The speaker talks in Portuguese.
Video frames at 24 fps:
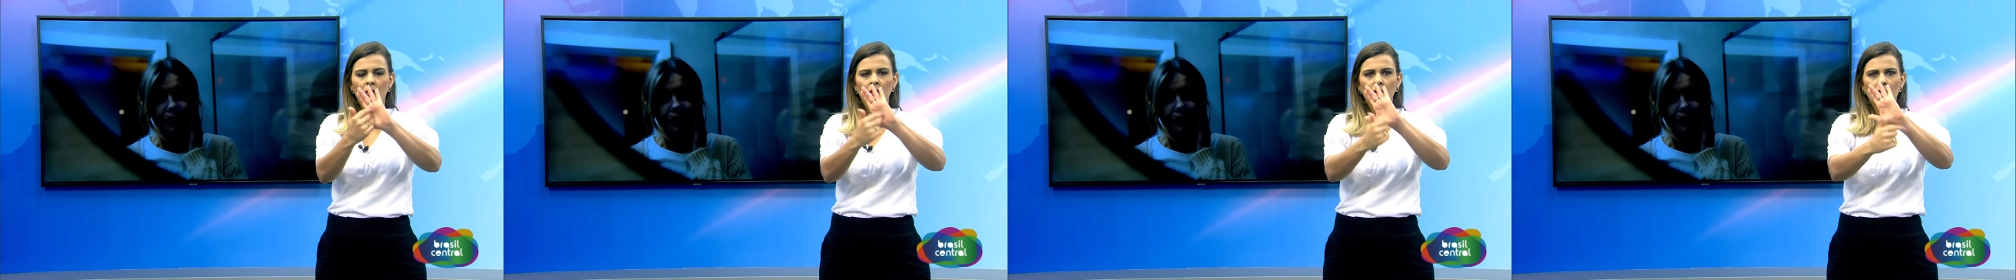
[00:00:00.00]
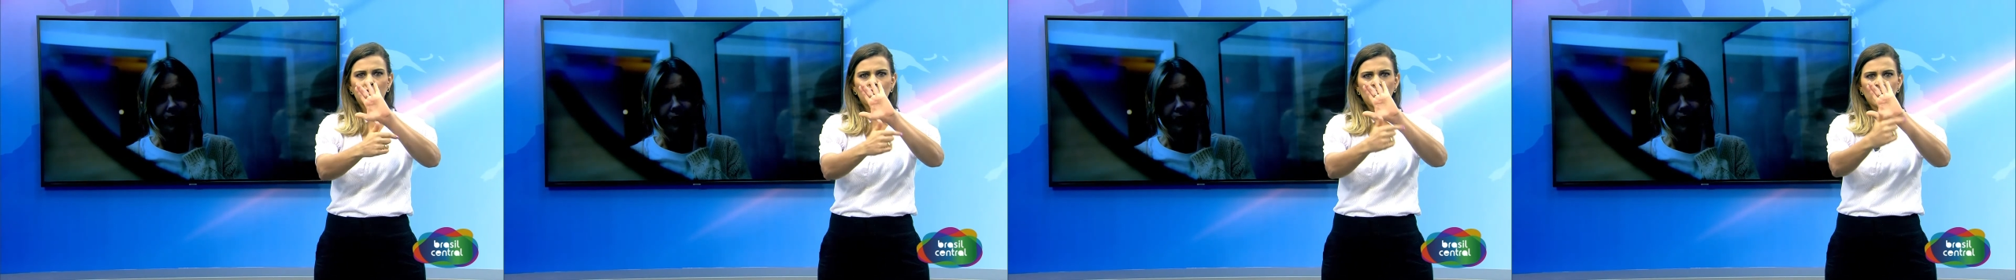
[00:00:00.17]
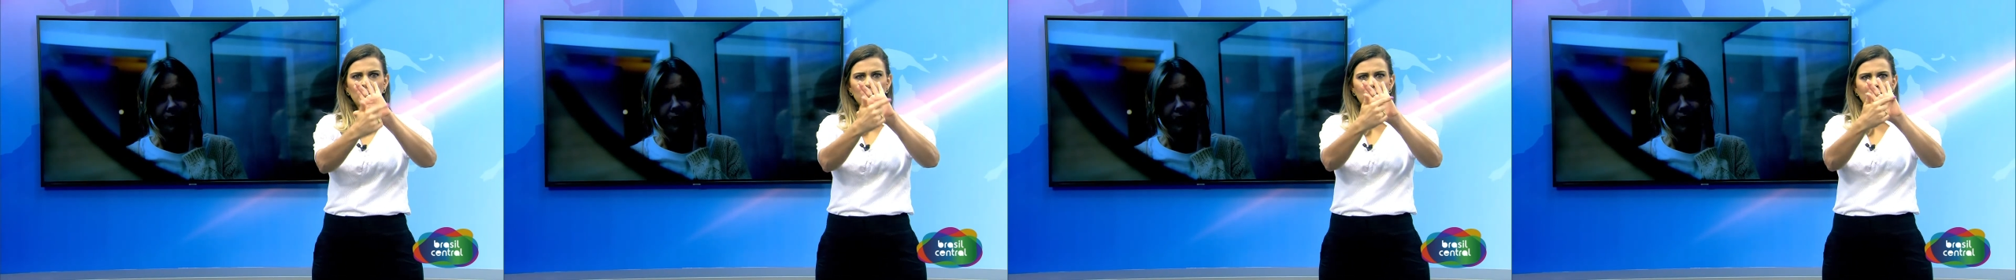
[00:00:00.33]

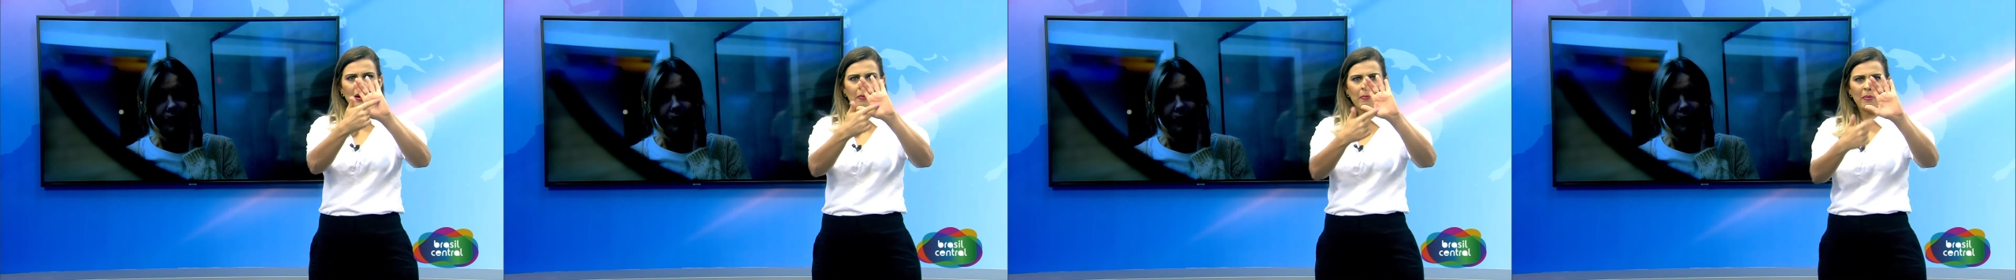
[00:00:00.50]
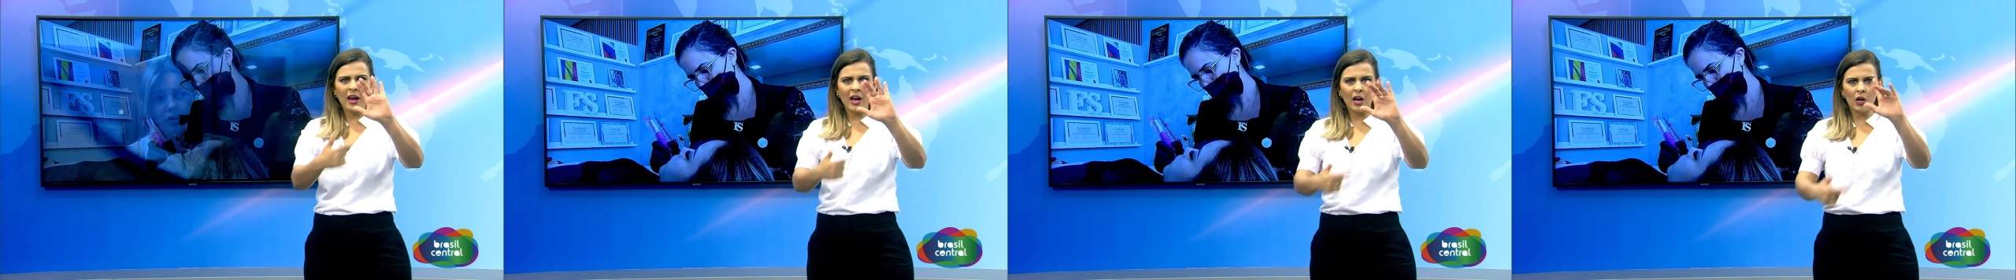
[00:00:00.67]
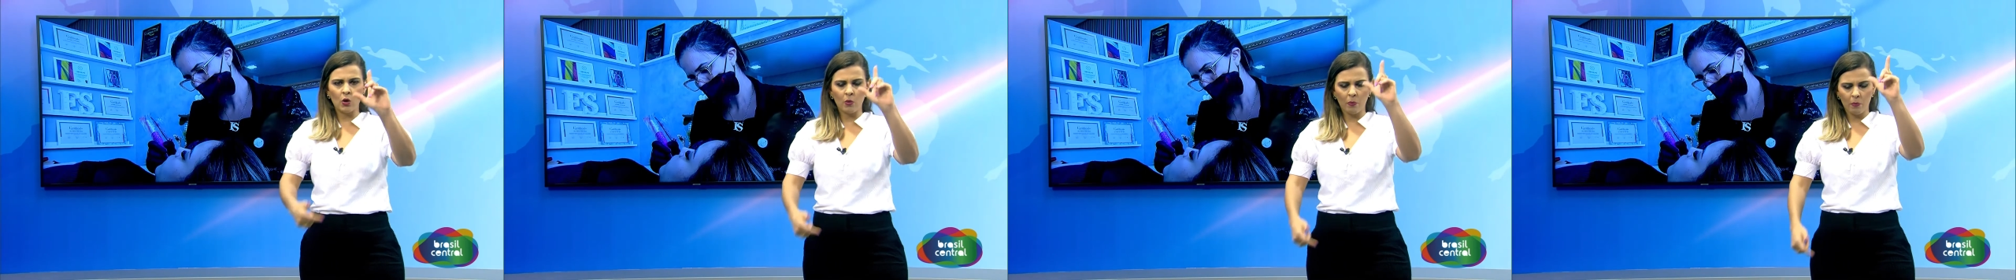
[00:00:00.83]
X
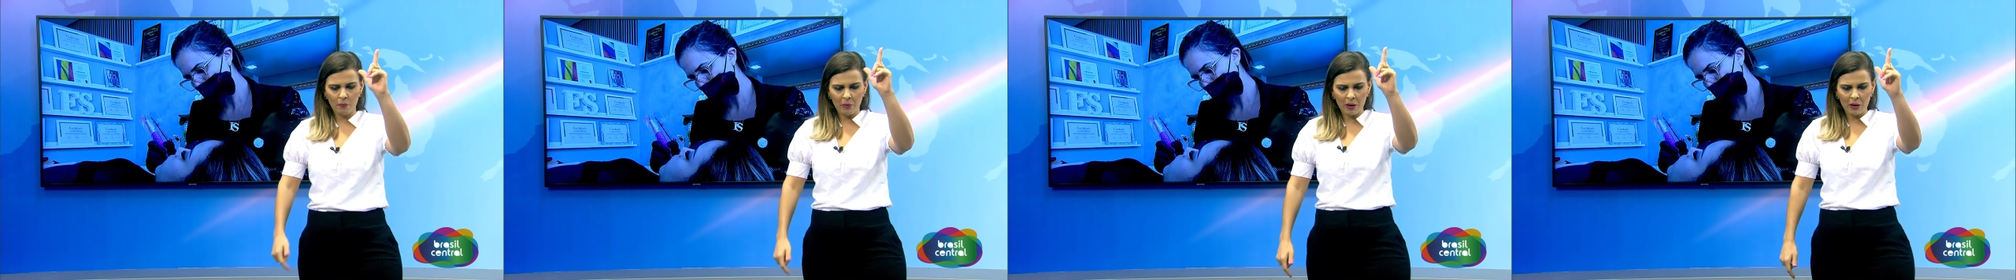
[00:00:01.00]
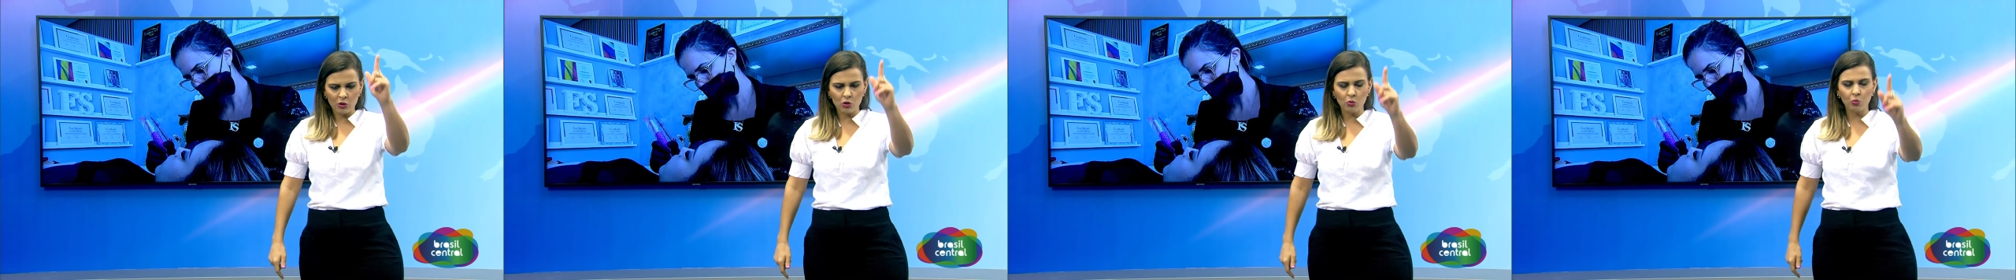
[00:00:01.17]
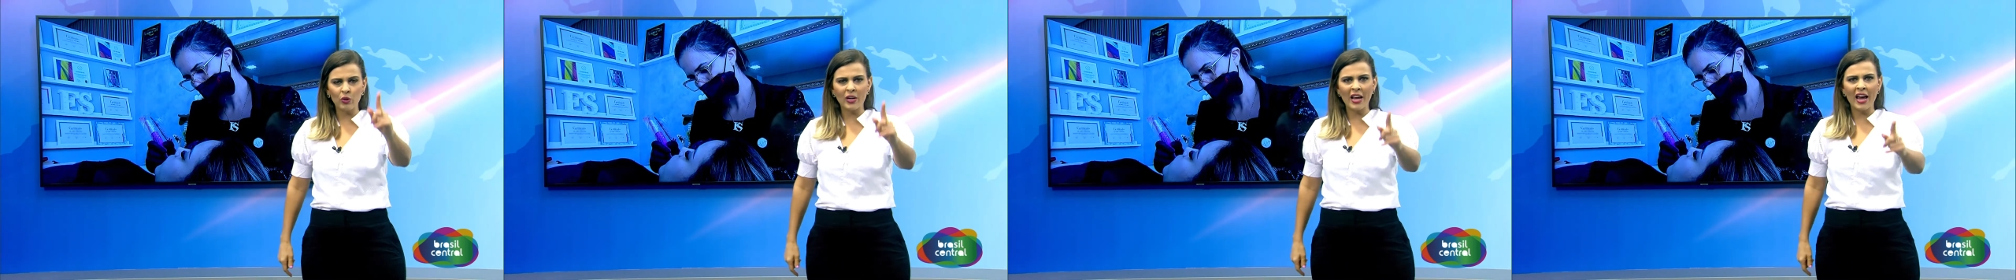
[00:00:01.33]
vermelho para
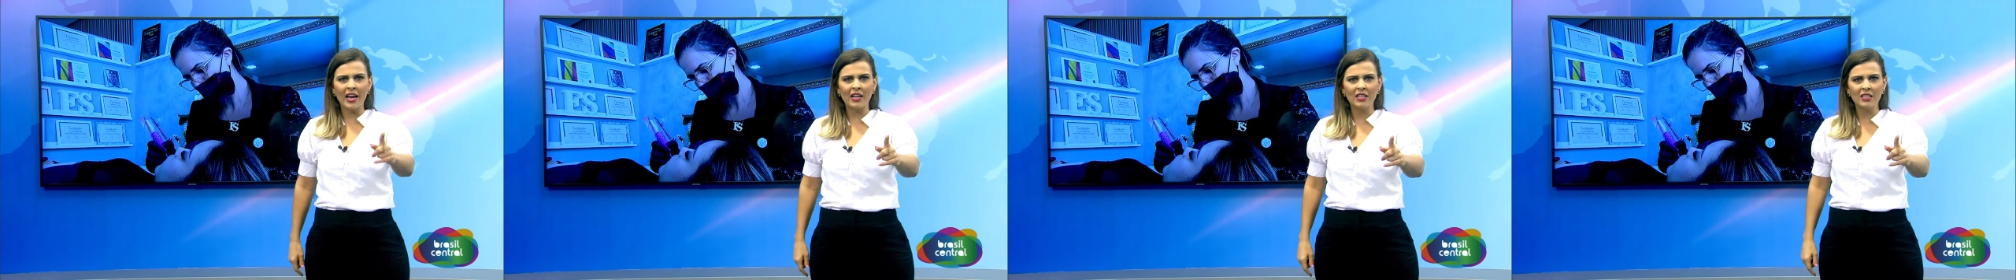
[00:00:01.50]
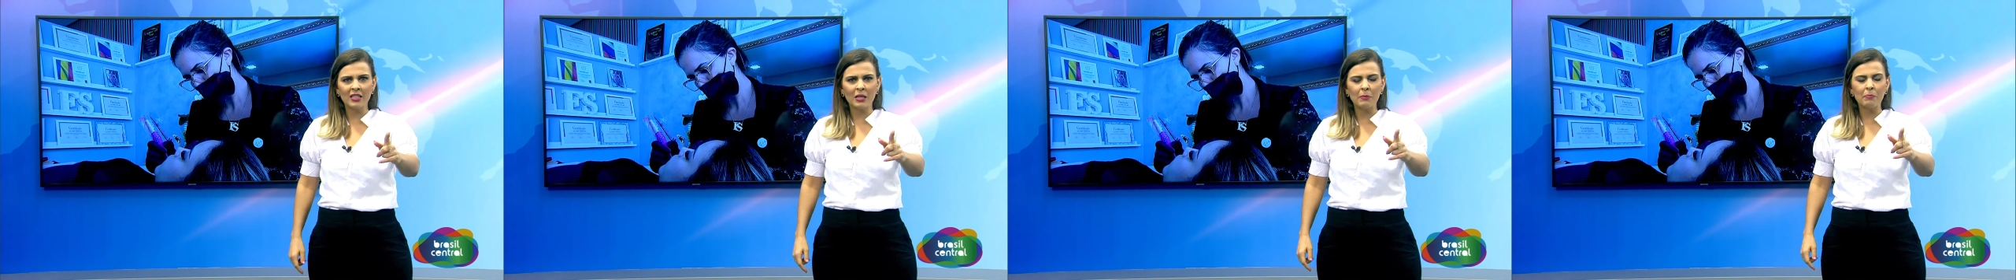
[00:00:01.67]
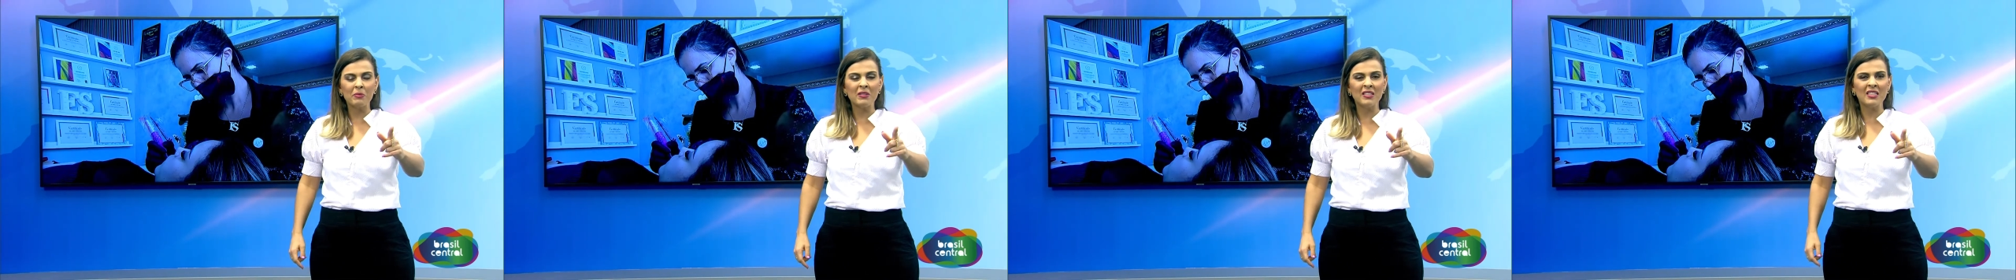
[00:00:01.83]
as mulheres
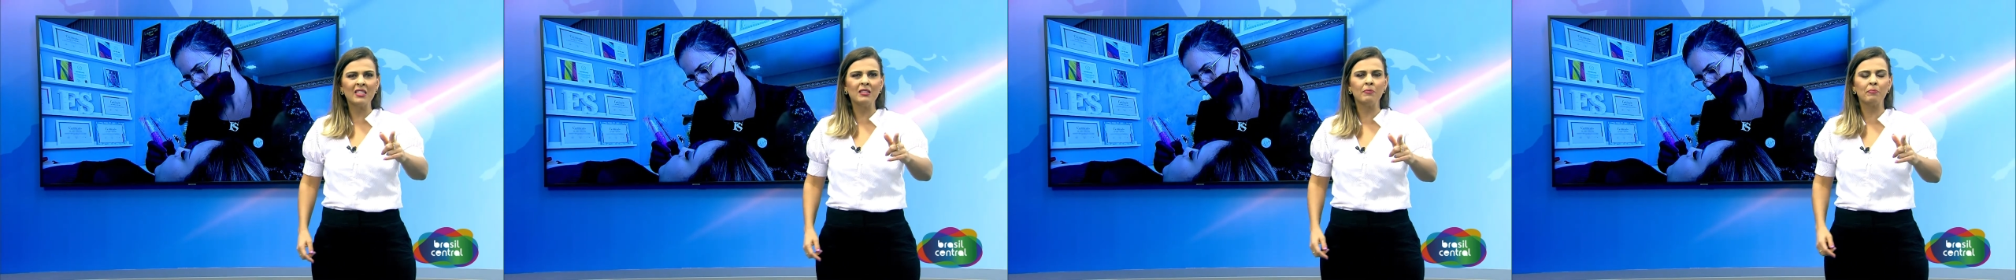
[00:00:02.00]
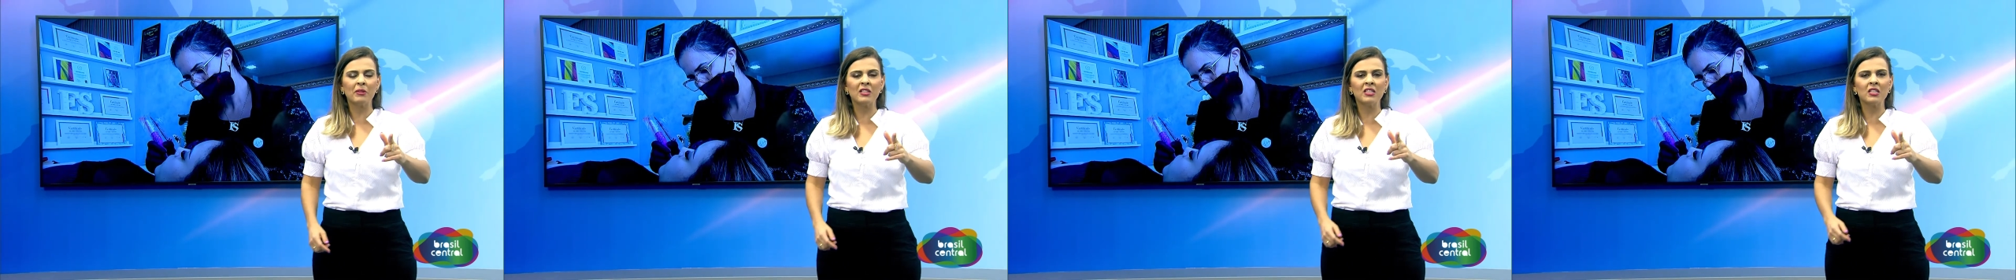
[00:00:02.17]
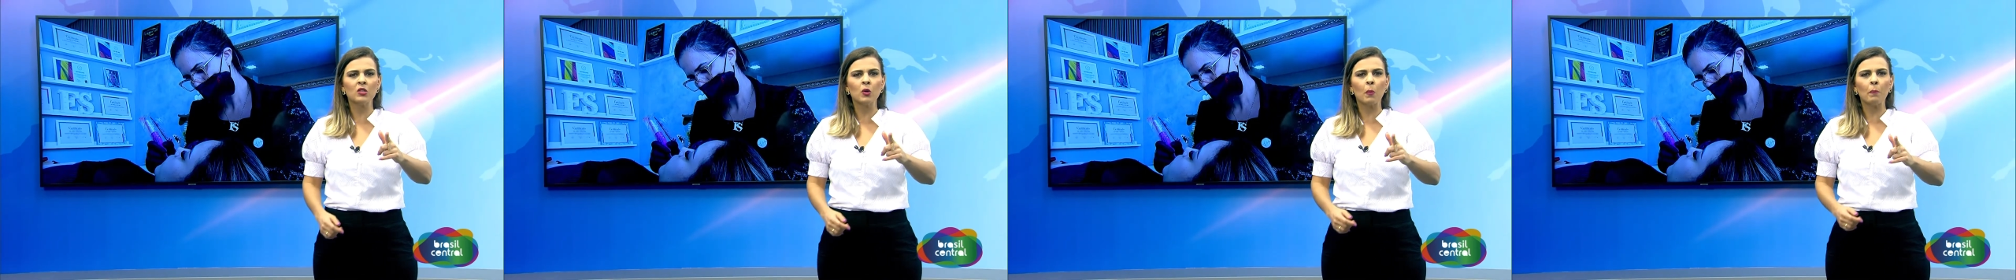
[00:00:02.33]
que
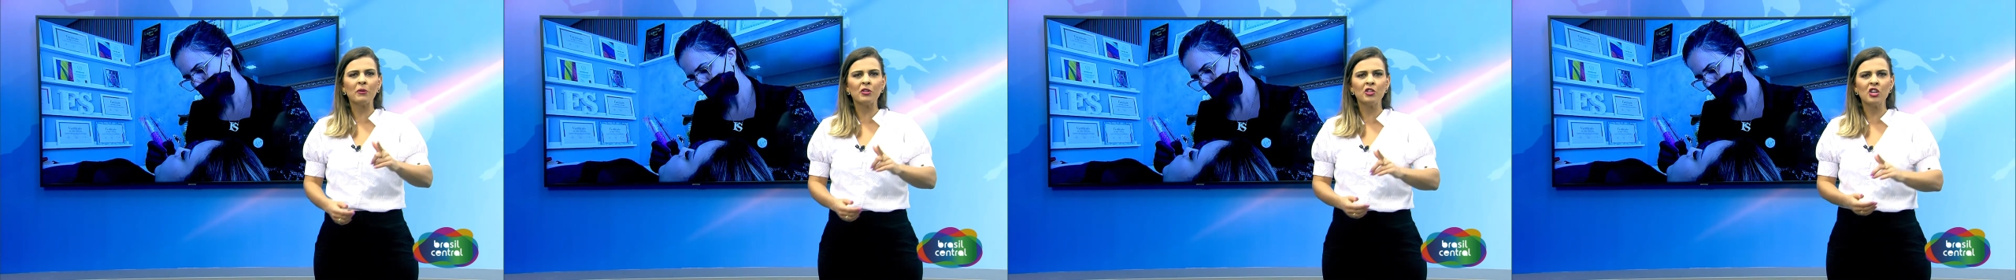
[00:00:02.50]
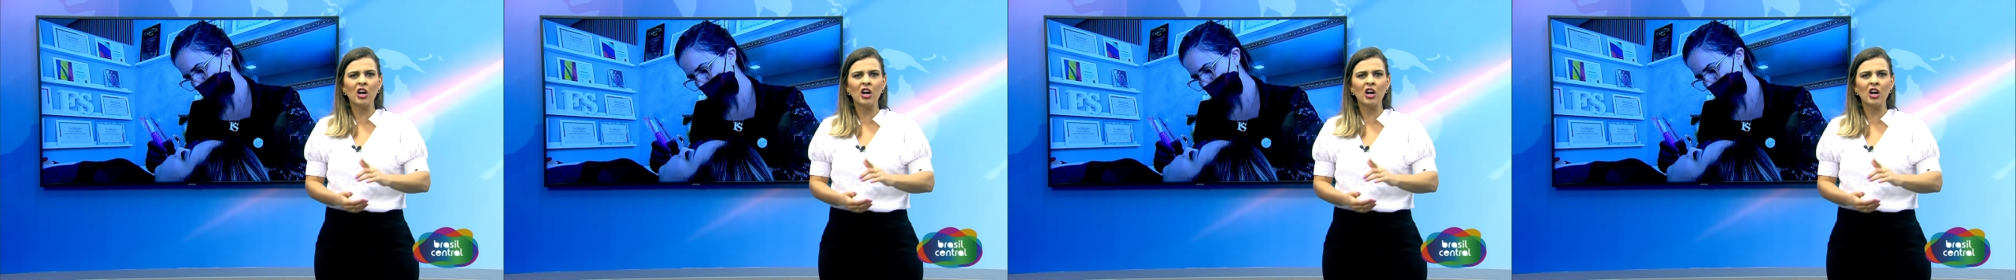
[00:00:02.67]
precisam pedir